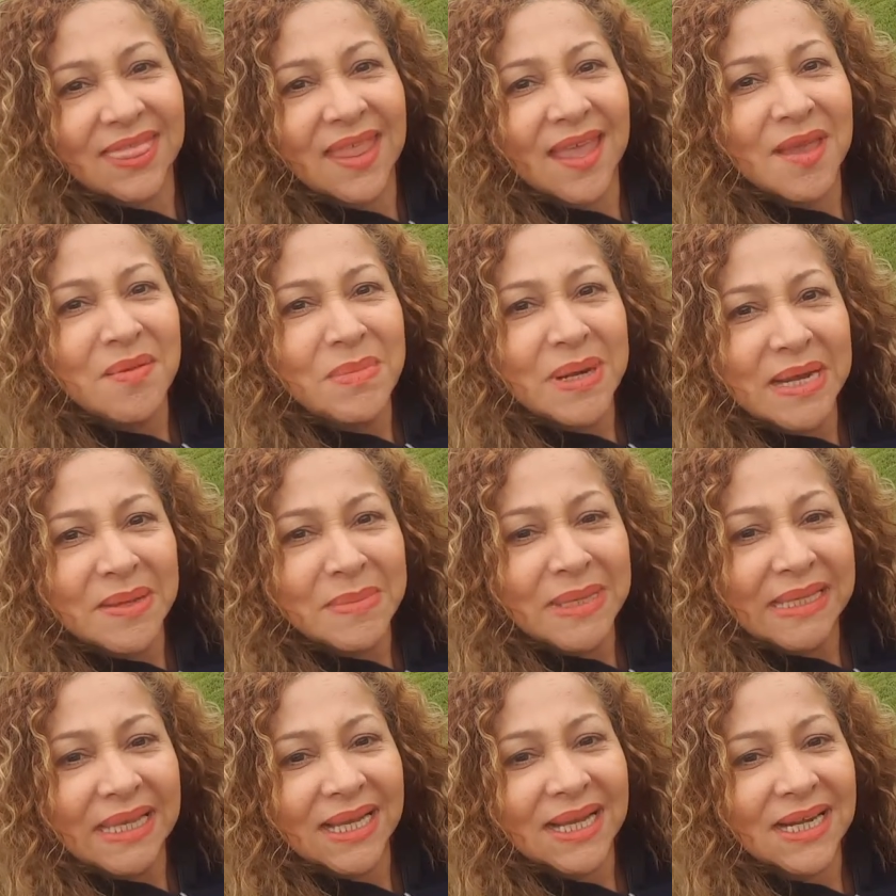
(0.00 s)
de
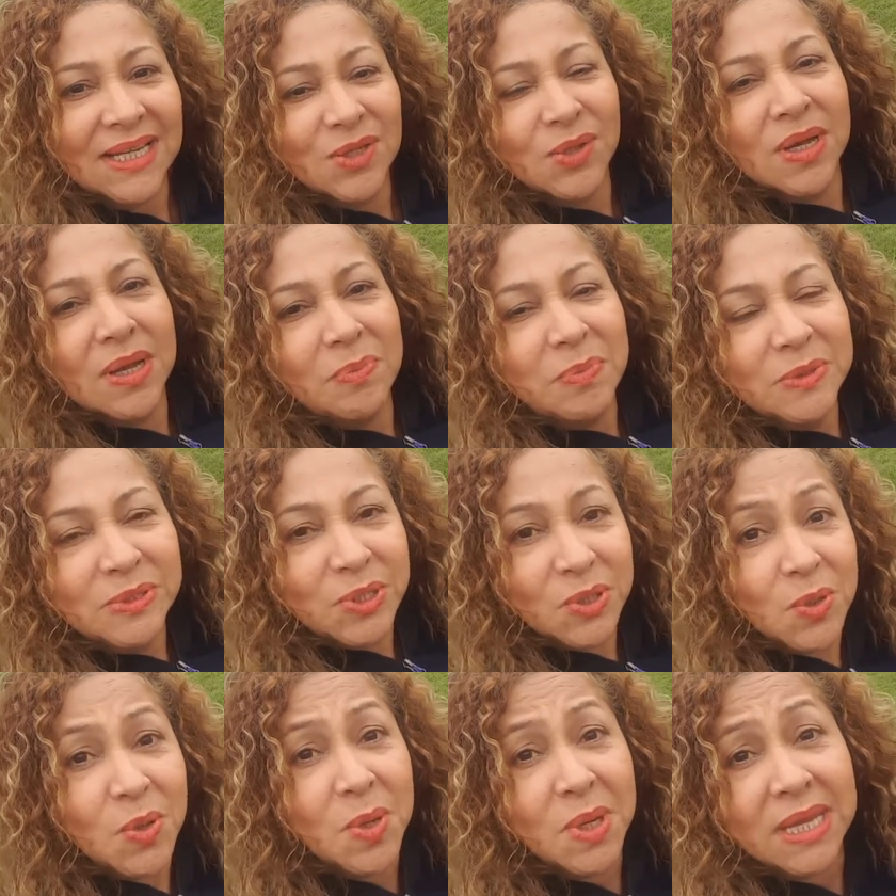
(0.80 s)

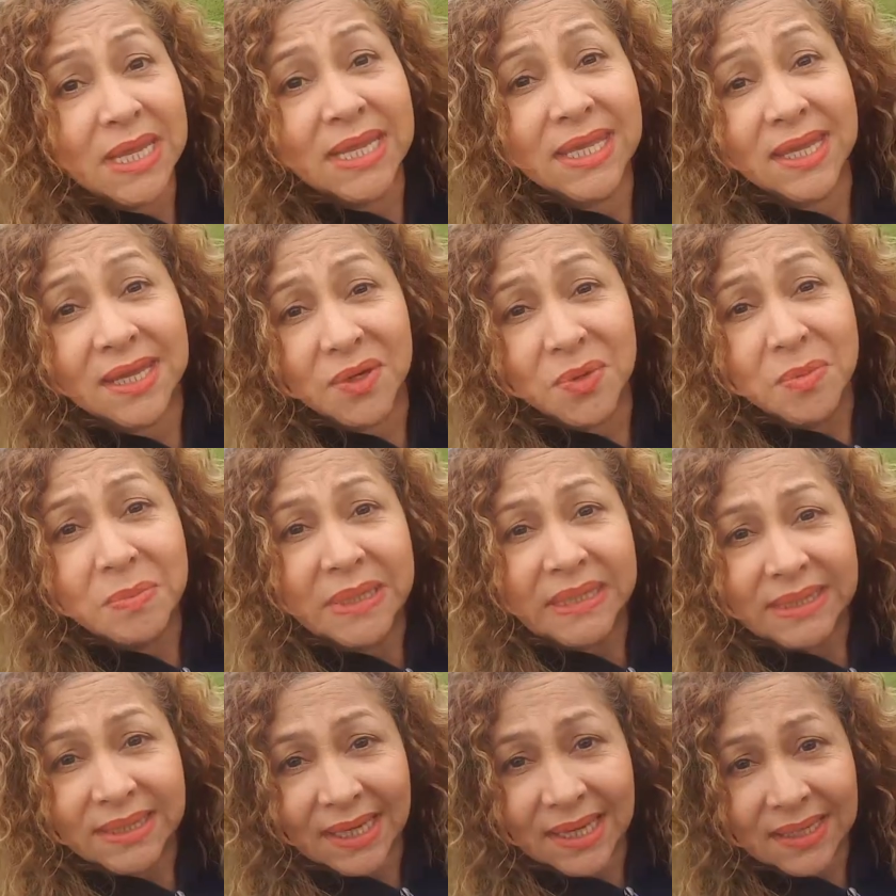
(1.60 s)
marimeldacardona.com y quiero
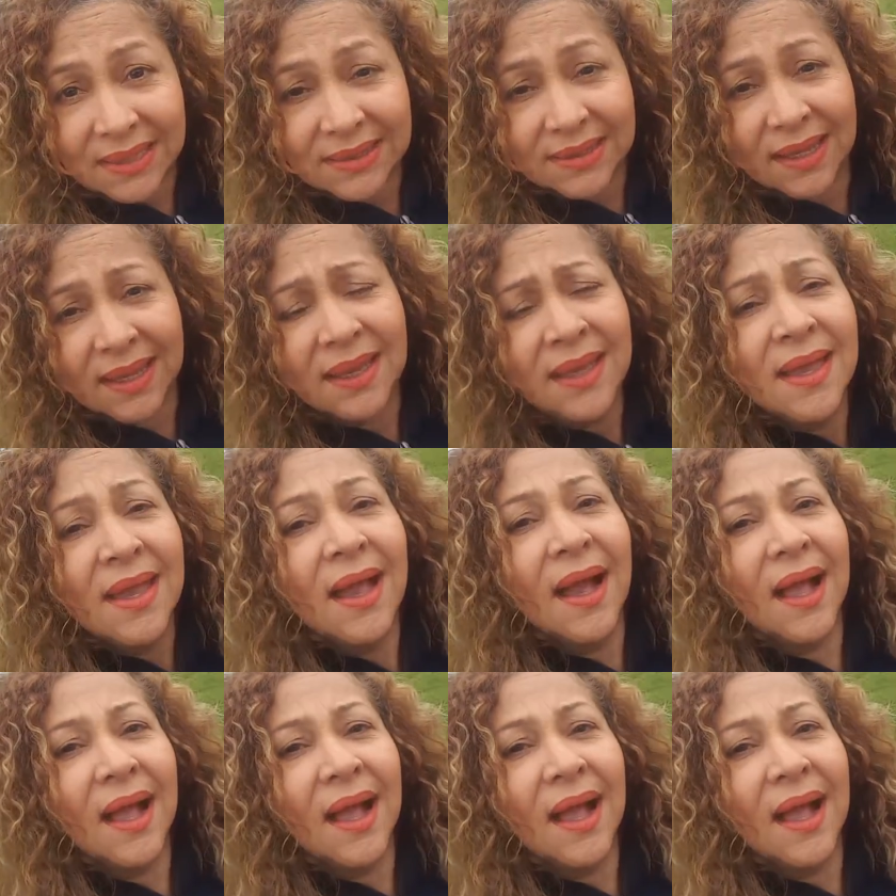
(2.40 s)
invitarte